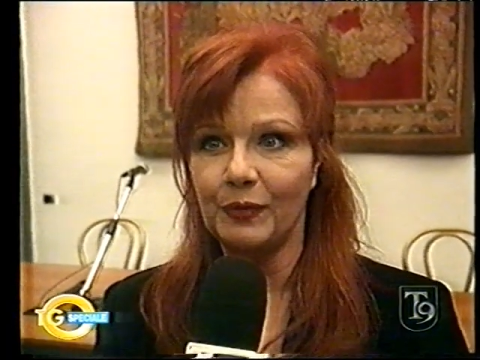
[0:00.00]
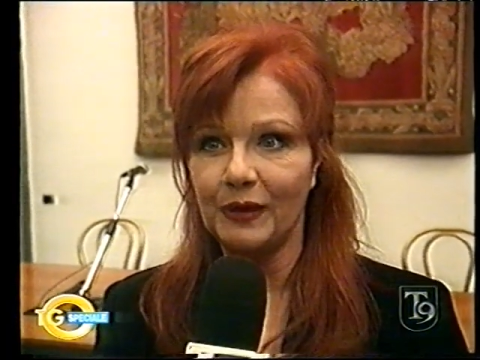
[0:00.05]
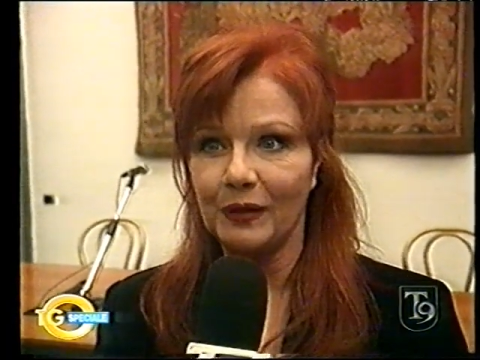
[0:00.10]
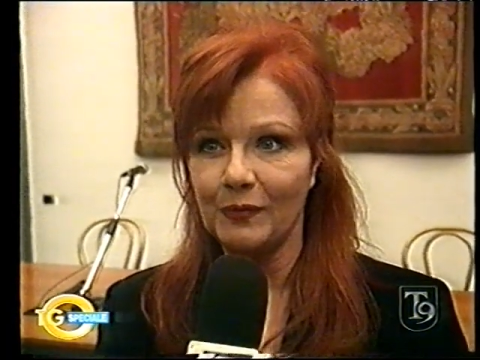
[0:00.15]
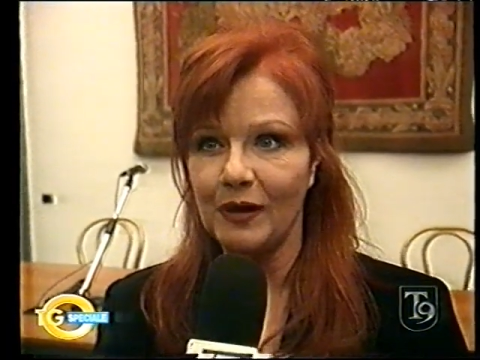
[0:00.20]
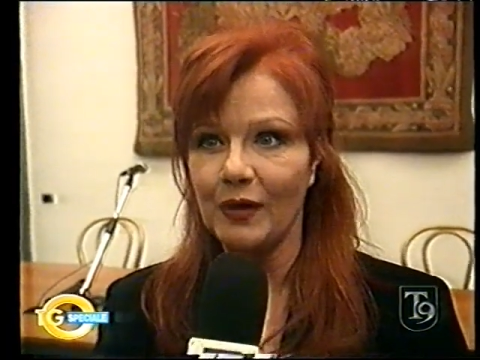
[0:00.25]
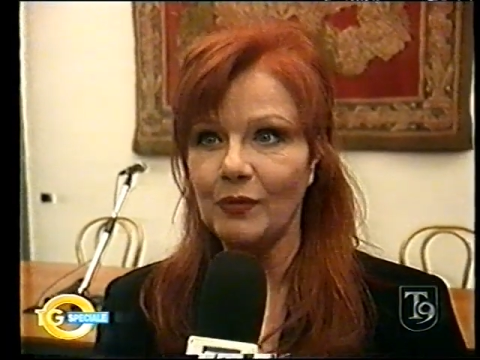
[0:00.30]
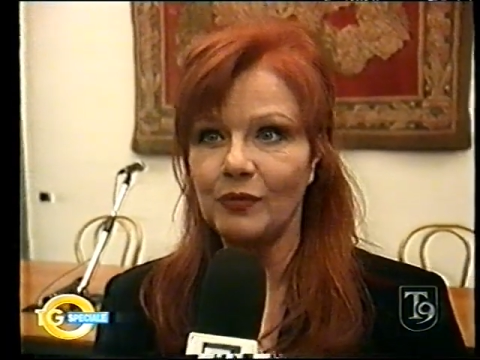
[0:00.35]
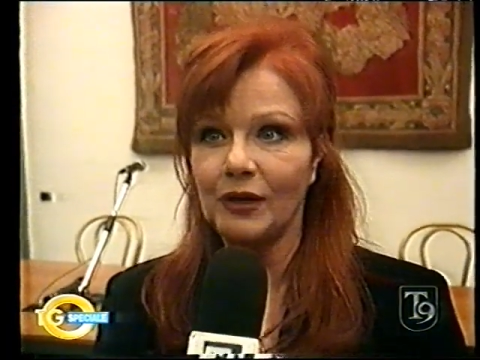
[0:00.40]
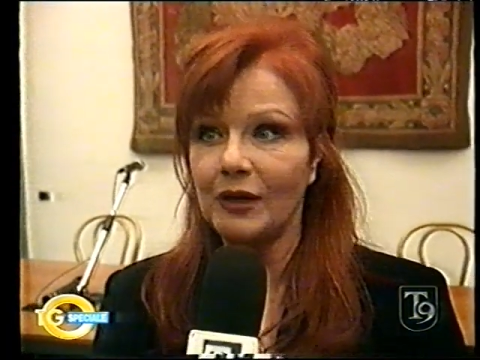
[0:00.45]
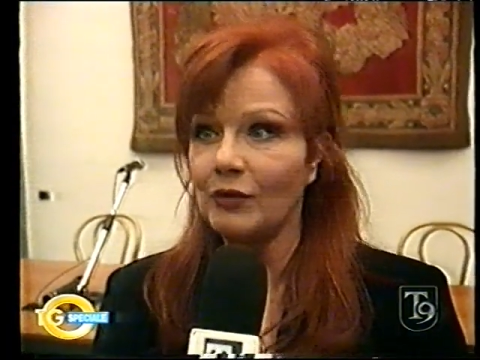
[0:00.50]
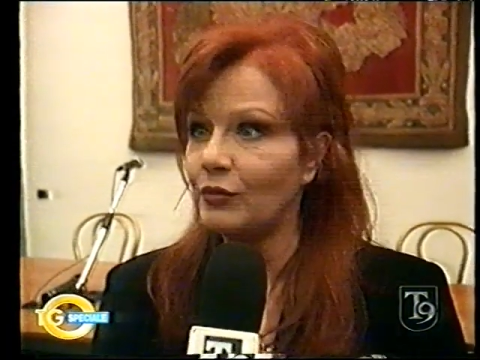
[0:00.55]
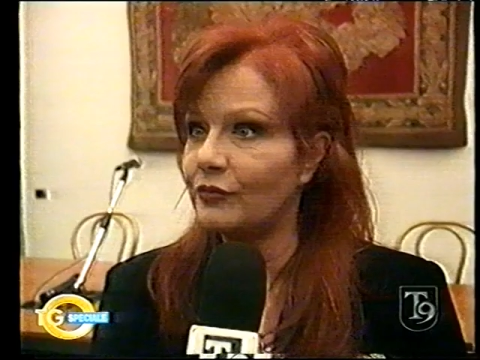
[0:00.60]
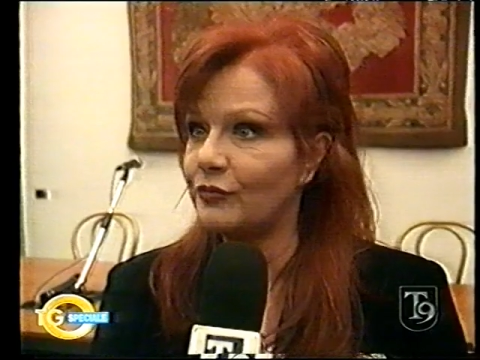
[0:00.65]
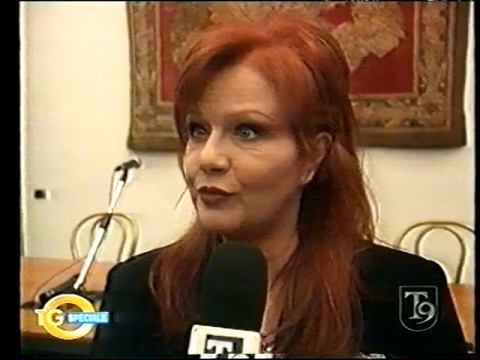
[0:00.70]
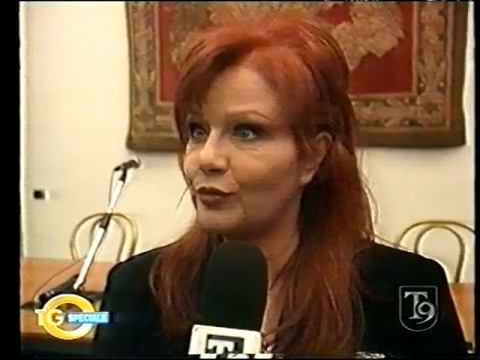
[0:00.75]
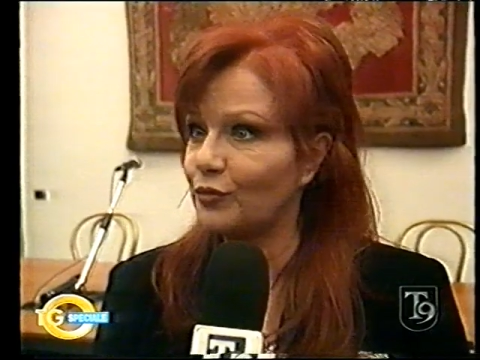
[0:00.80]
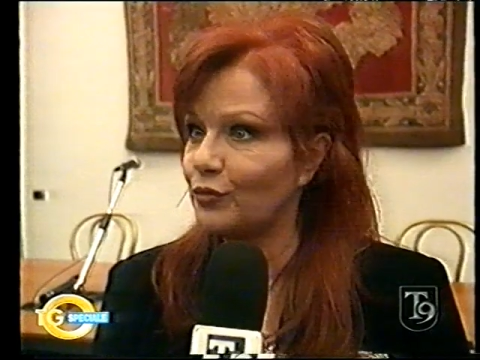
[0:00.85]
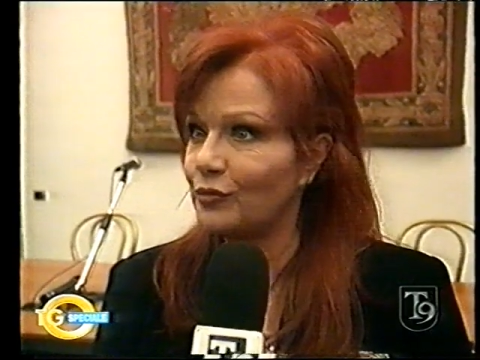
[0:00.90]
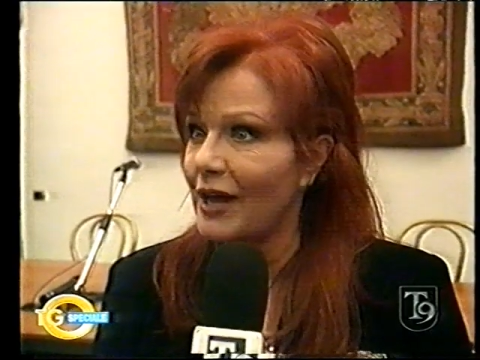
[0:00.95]
per me un anno
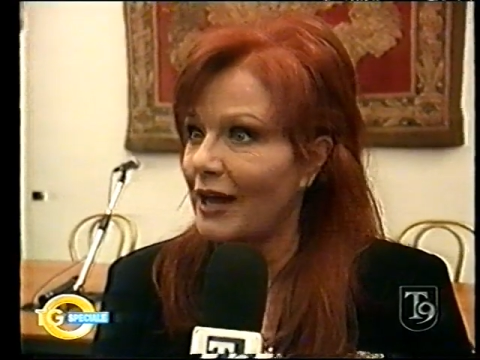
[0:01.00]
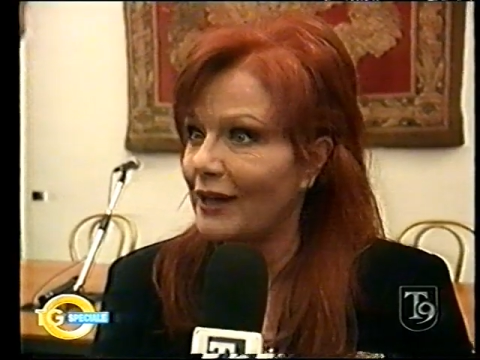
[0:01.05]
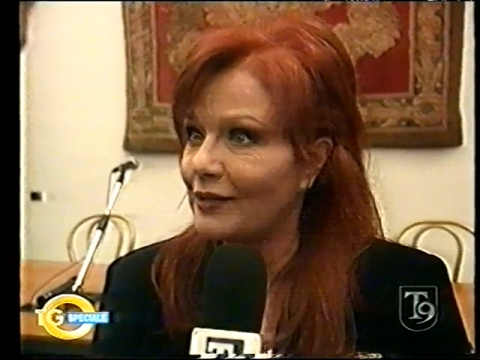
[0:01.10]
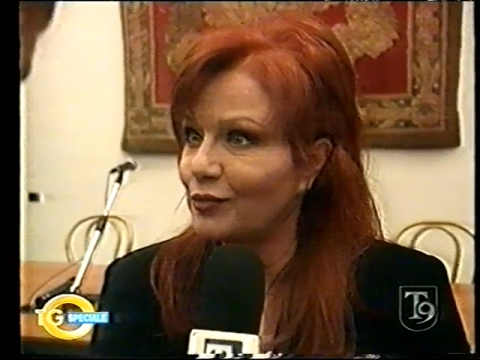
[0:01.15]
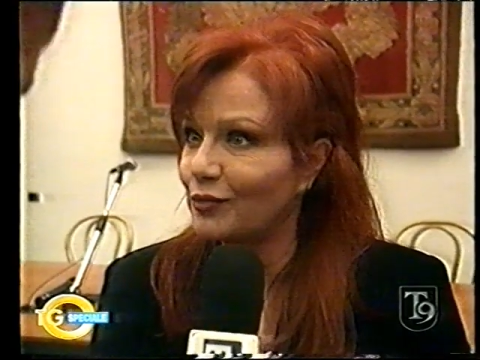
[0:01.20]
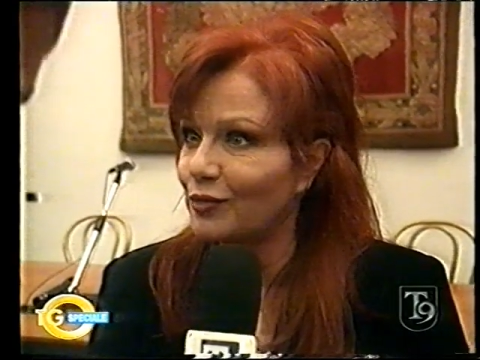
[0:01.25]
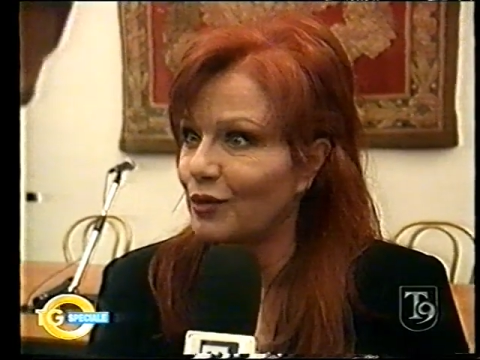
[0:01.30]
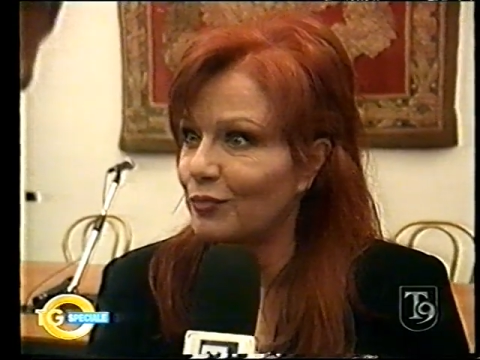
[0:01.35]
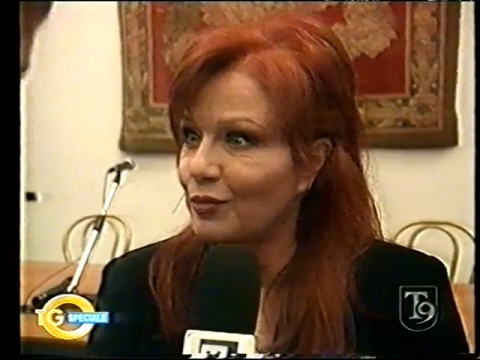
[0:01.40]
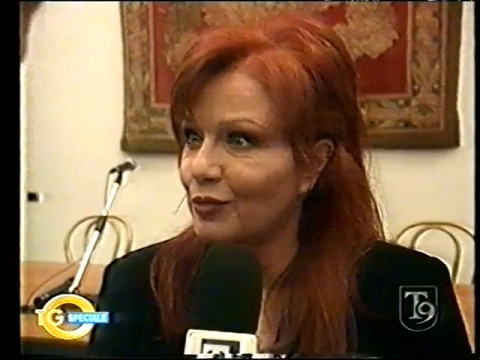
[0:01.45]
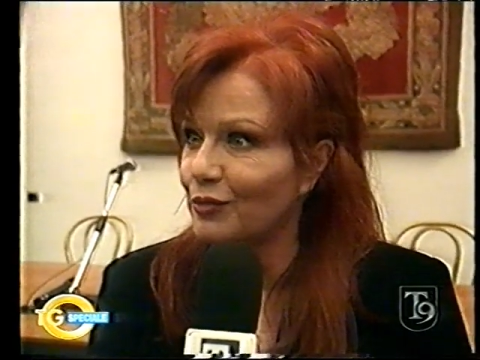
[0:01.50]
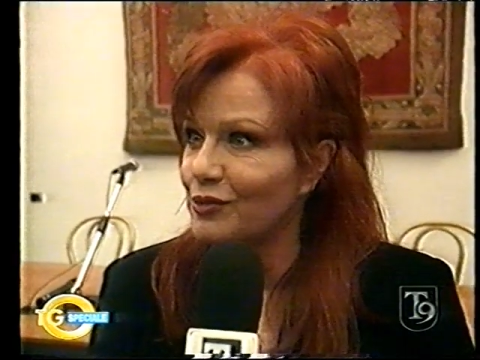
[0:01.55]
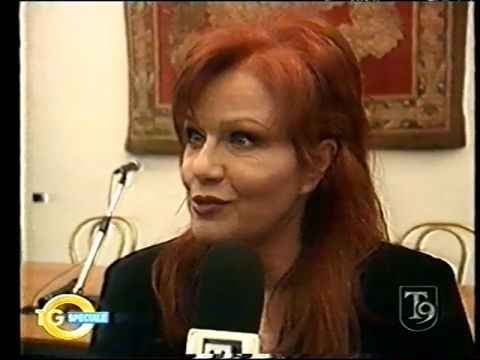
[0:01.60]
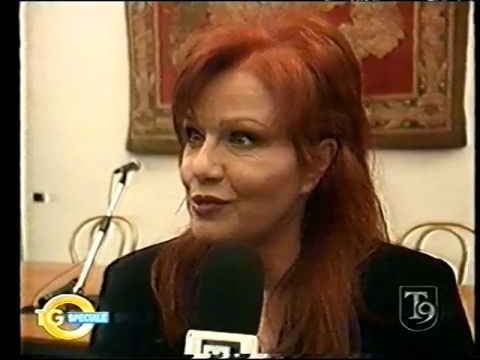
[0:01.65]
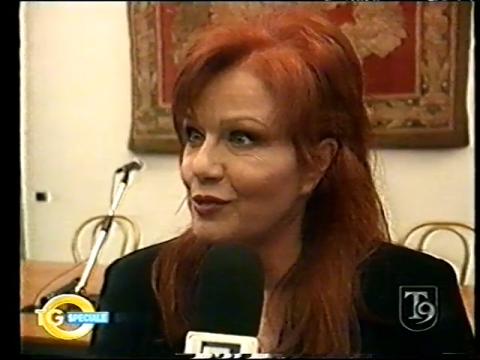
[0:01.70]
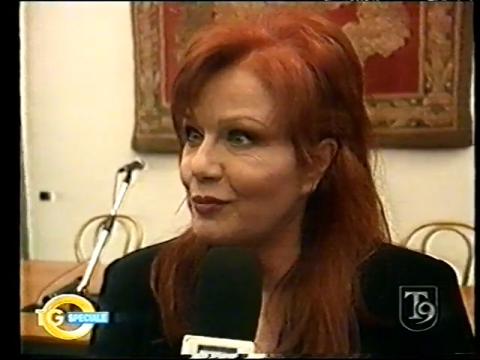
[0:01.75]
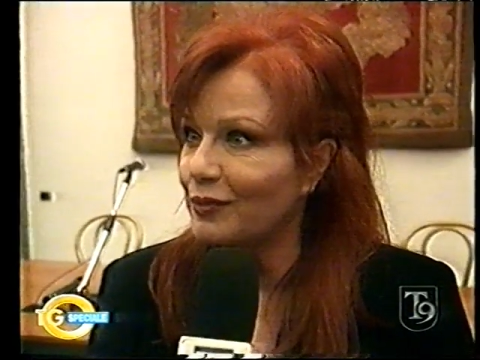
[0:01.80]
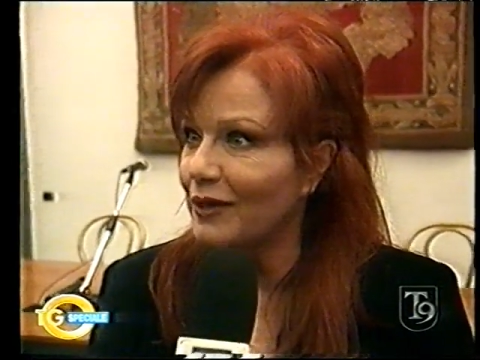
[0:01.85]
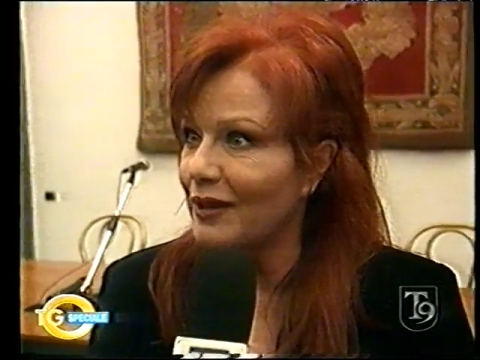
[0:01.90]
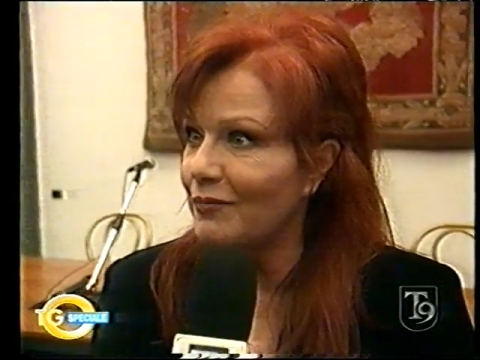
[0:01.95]
fortunato dopo
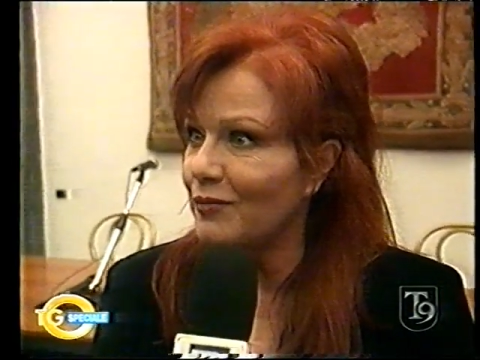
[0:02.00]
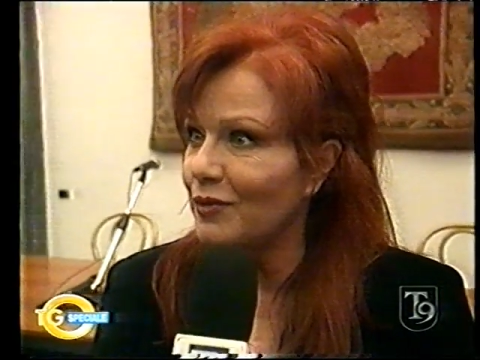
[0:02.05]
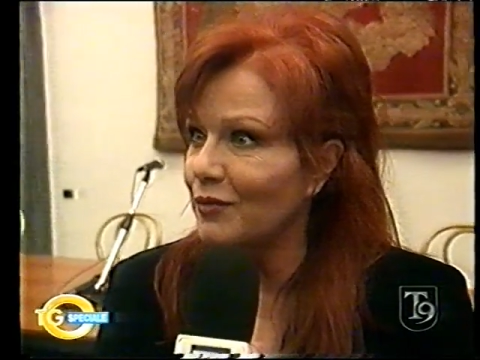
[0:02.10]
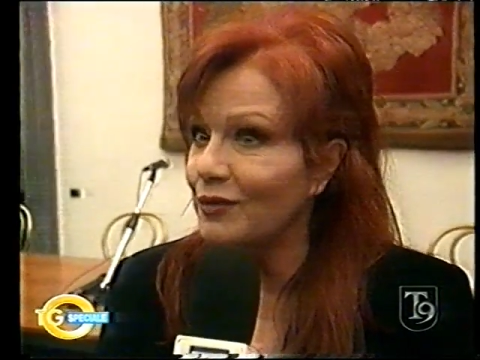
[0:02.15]
questo premio,